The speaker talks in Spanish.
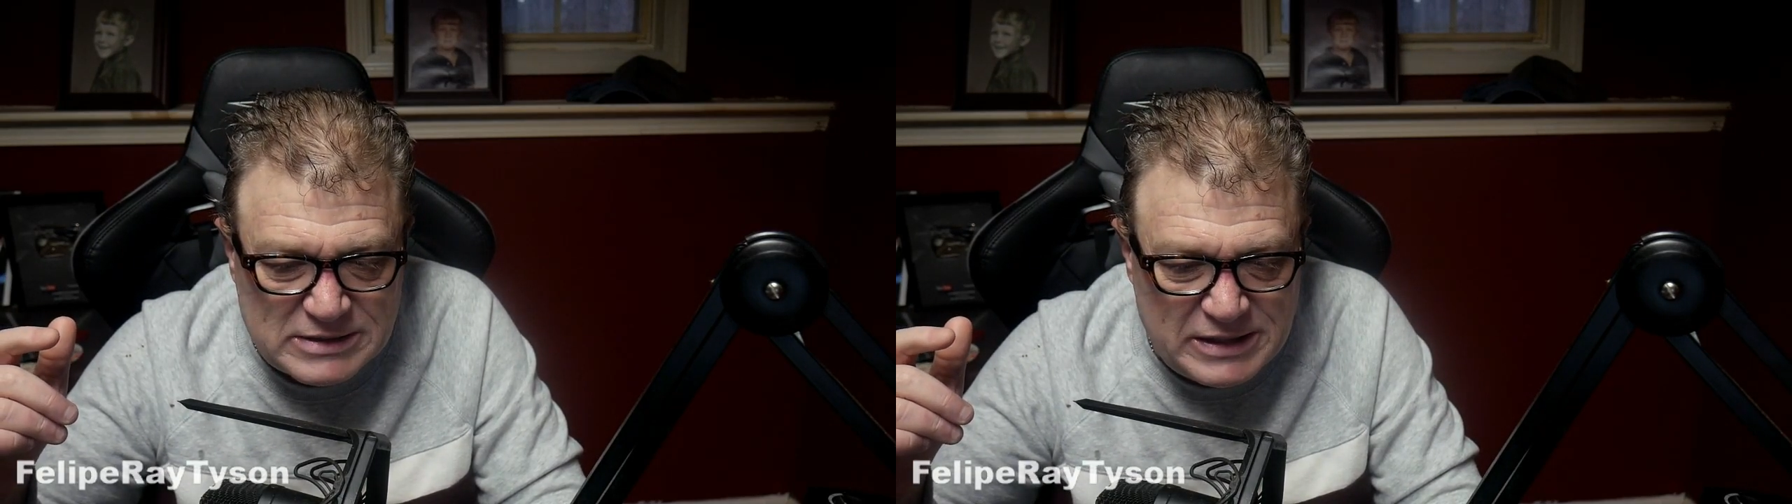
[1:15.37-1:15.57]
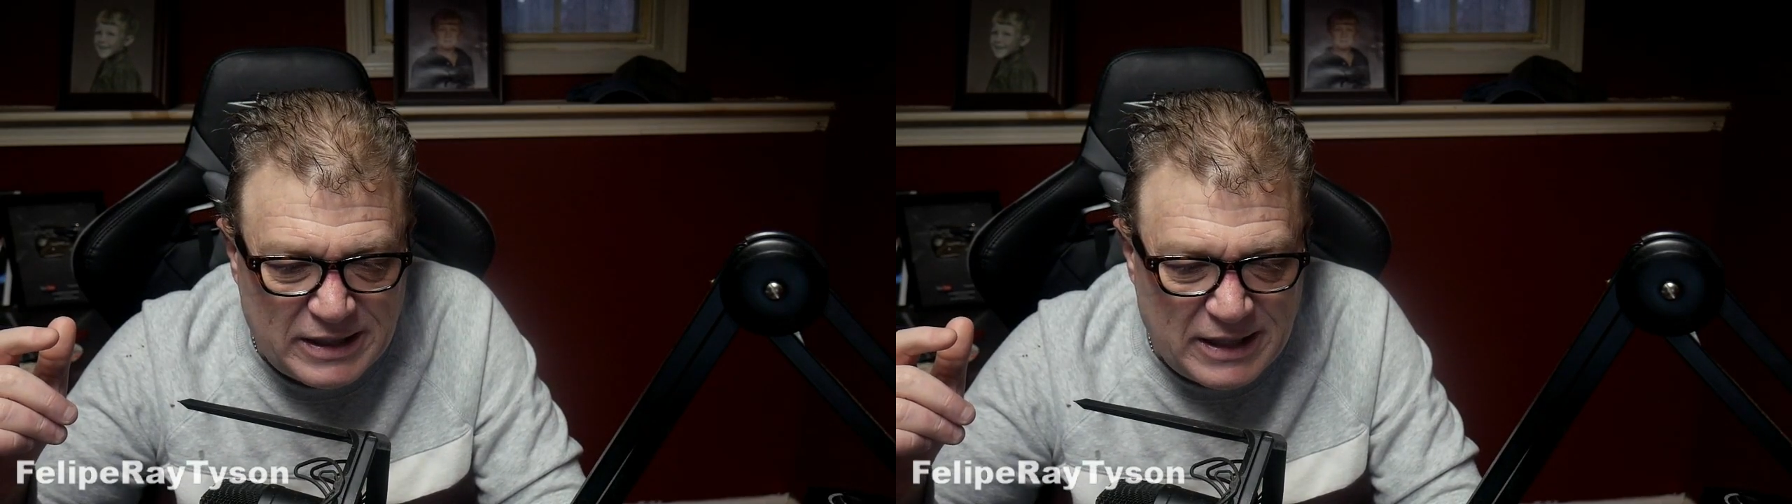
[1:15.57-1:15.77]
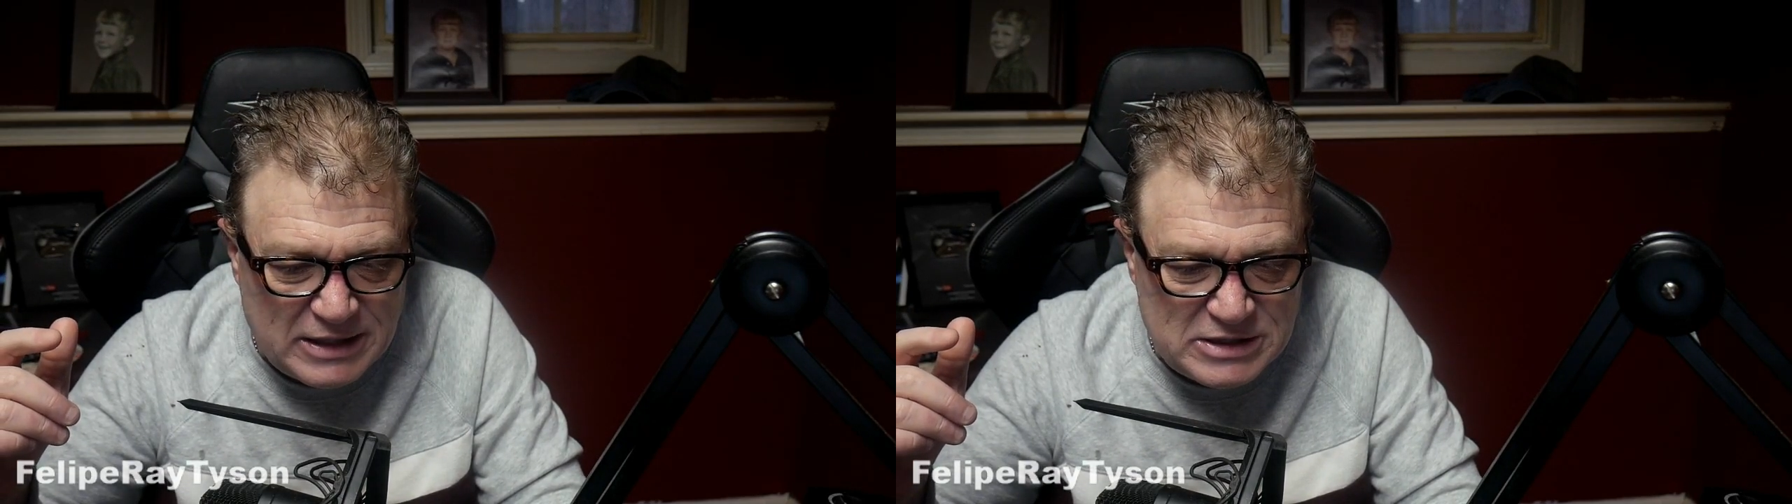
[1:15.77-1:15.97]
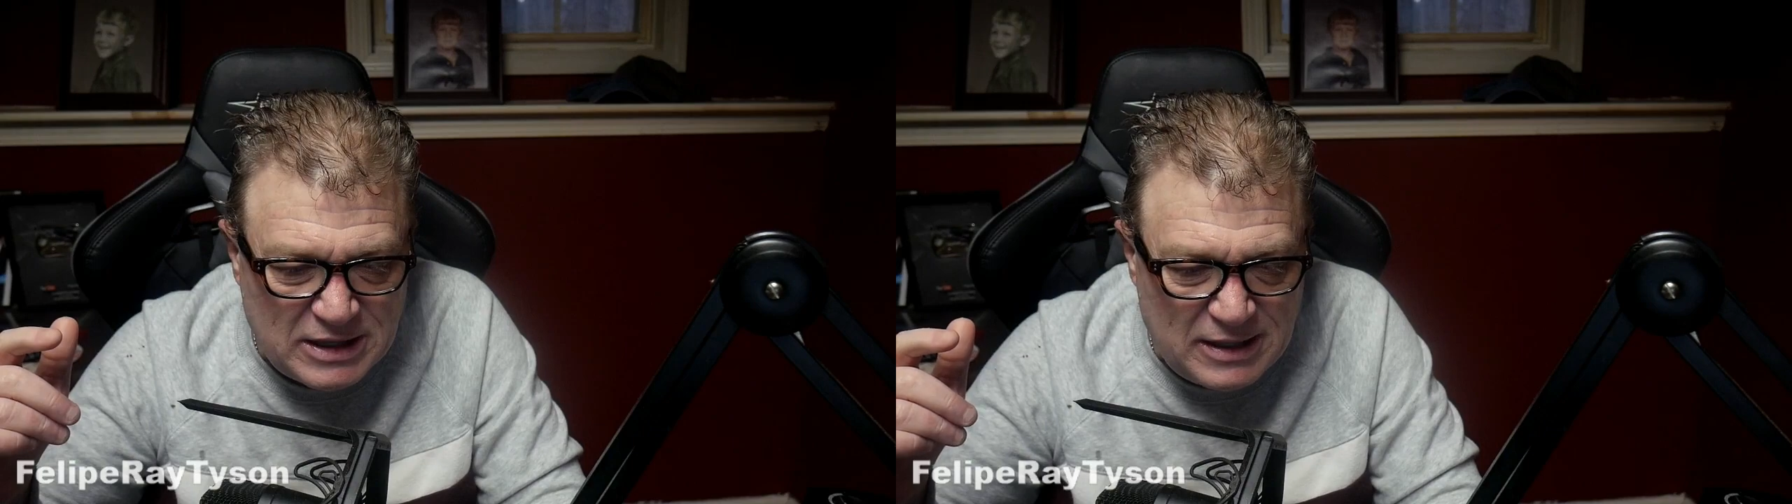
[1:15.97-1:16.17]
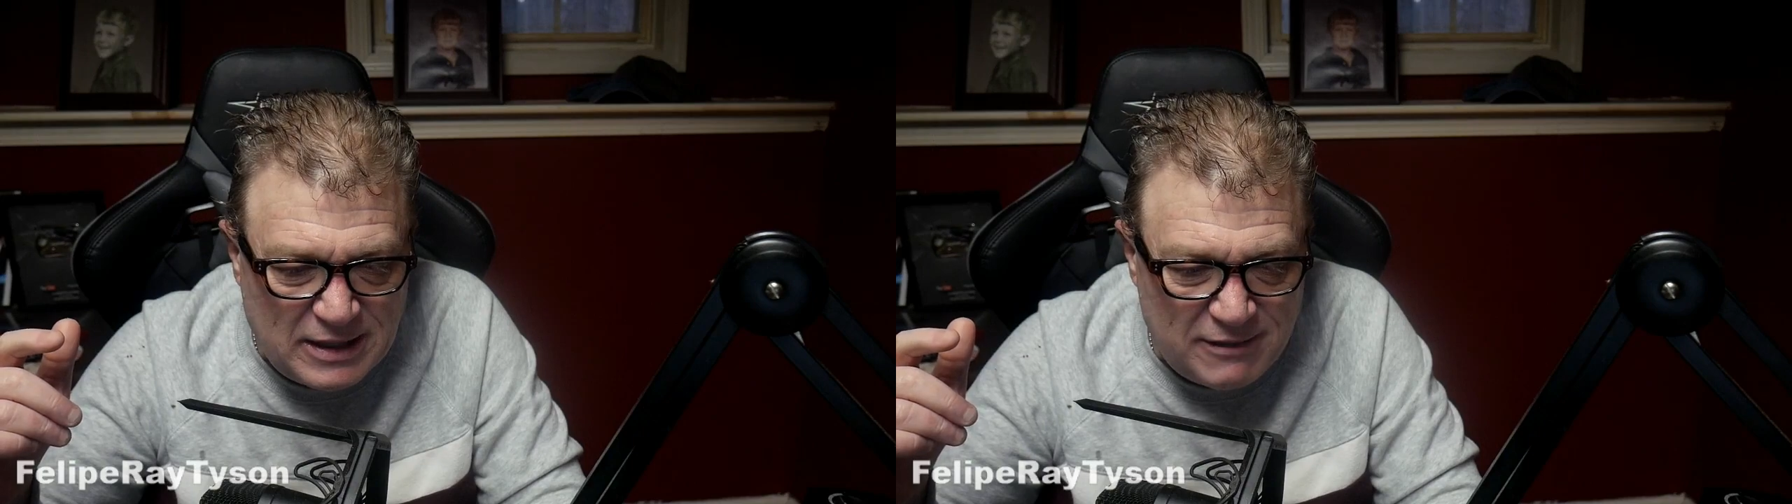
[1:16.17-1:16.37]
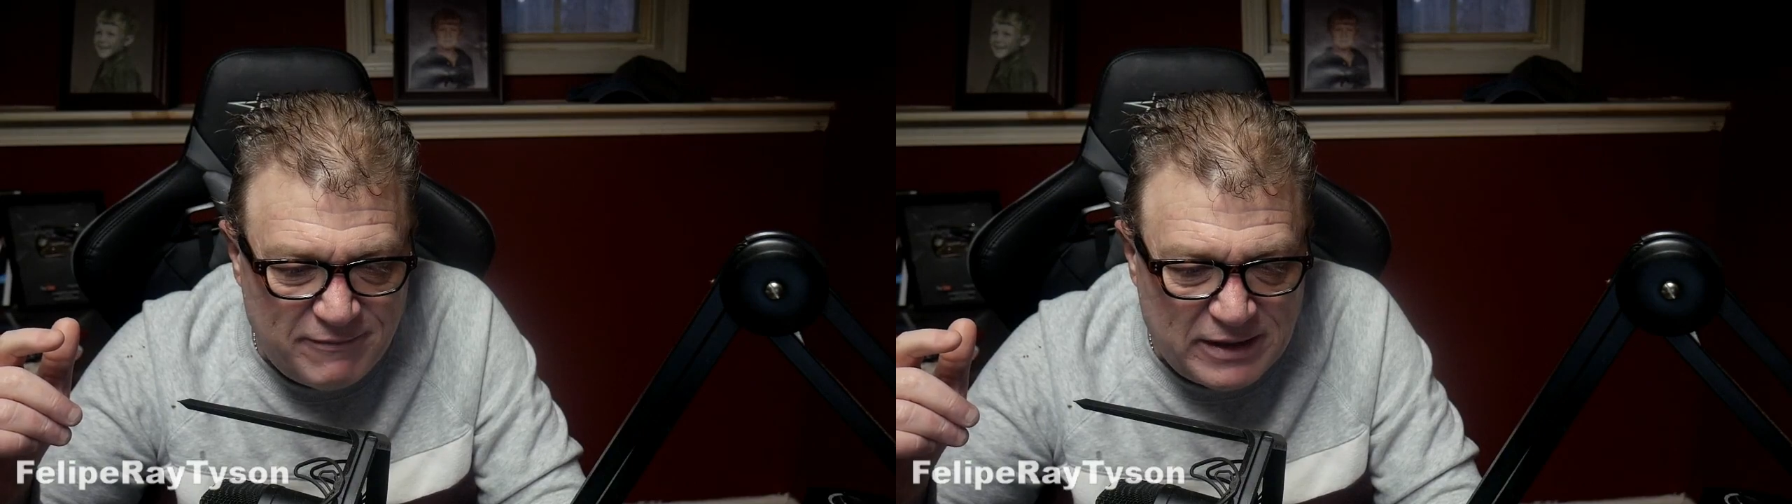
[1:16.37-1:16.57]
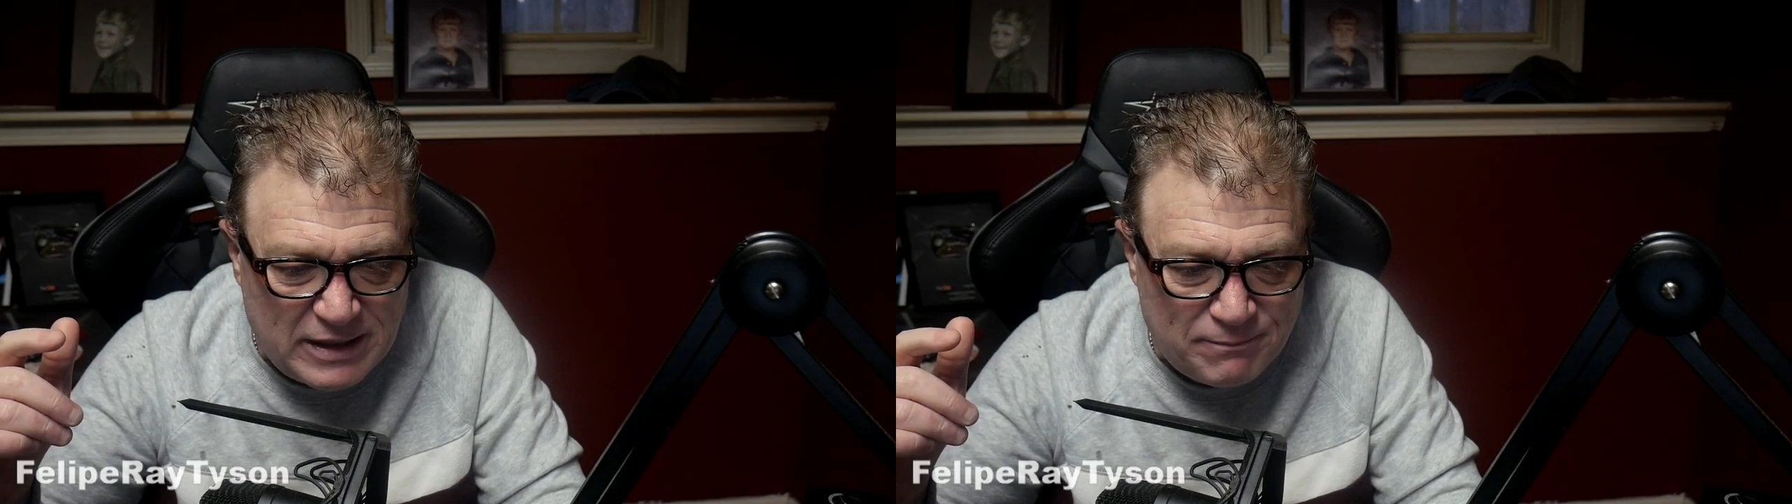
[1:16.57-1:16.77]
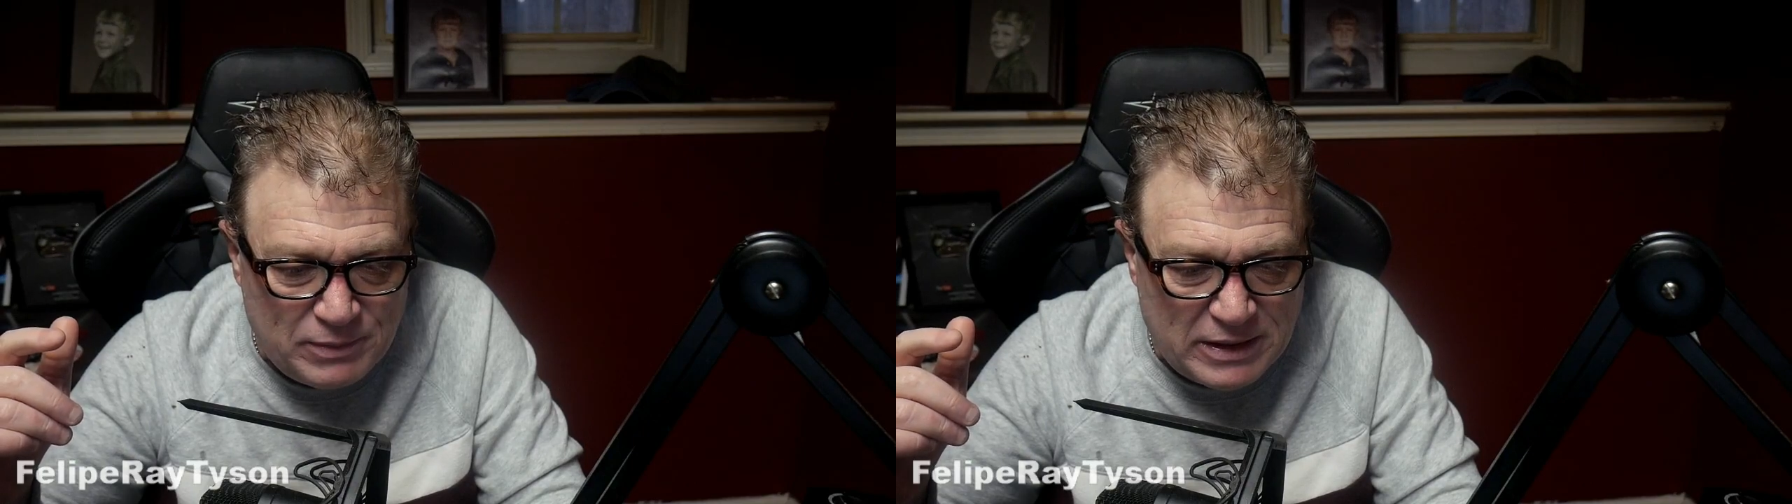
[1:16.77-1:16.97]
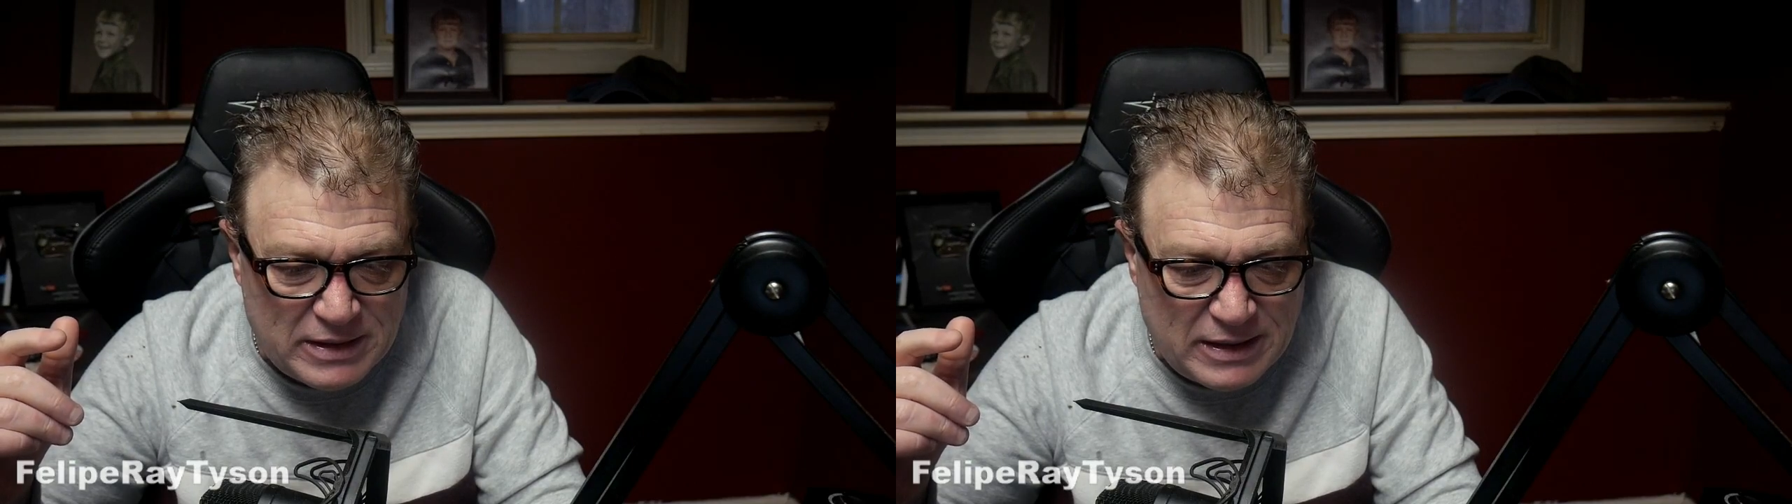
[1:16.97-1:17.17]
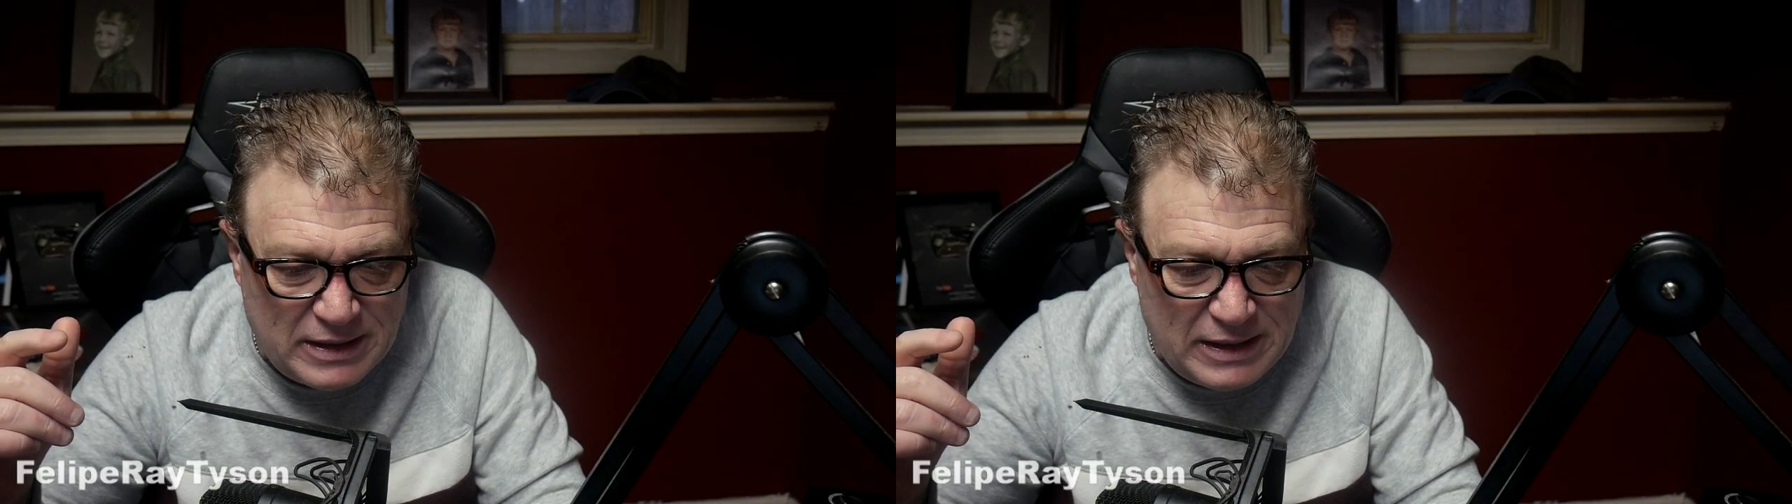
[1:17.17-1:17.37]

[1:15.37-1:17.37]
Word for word: se agacha al ver la piedra